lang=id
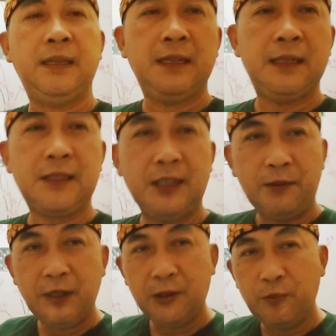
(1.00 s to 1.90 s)

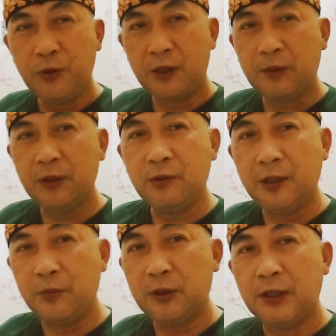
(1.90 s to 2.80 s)
Assalamualaikum
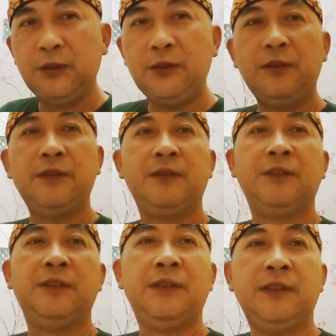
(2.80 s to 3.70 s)
warahmatullahi wabarakatuh
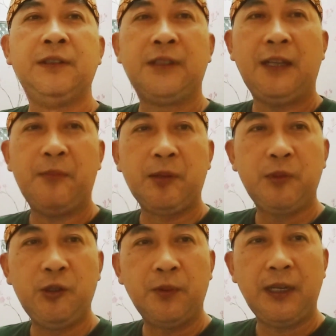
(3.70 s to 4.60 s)
Selamat
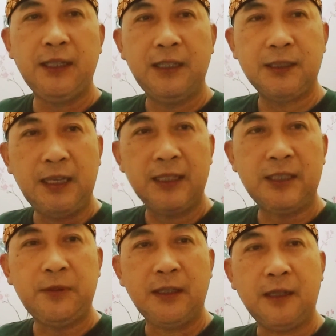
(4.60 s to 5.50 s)
berjumpa lagi dengan saya
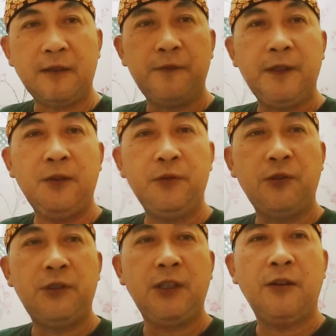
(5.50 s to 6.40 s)
Jana Arifin
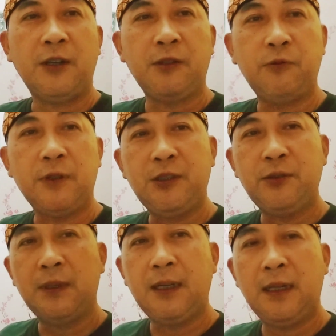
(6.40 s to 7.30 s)
Khususnya orang tua
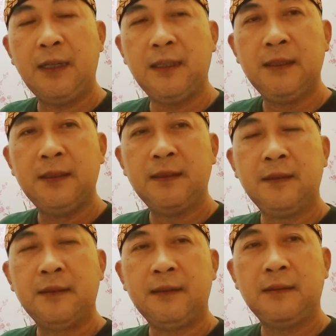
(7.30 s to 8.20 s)
siswa
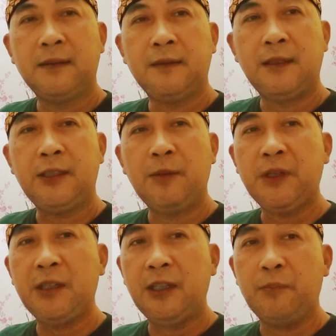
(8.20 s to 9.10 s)
eh,
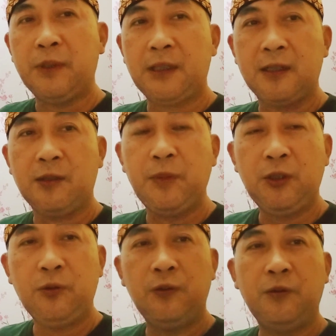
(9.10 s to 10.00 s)
SMP Negeri 4 Ras
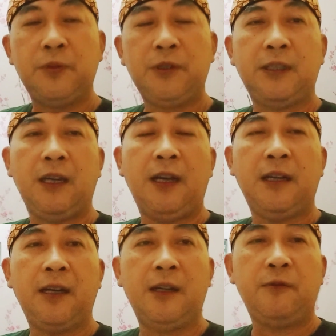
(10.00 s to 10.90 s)
Bitung Serta
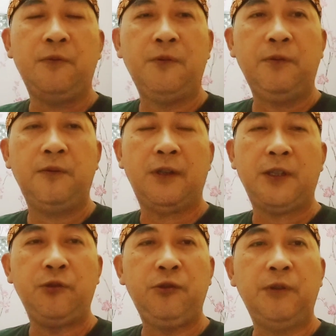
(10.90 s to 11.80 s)
anak-anakku
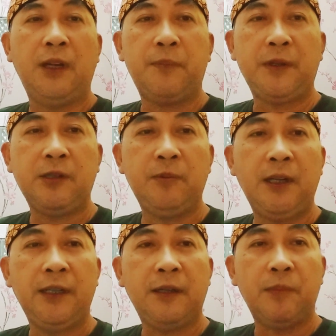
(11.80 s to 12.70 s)
kelas 7, 8,
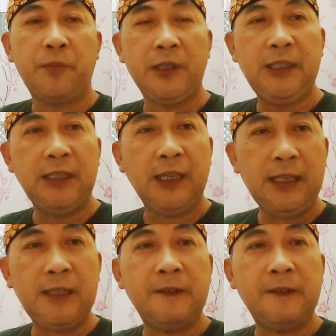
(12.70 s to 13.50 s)
9 yang Bapak cintai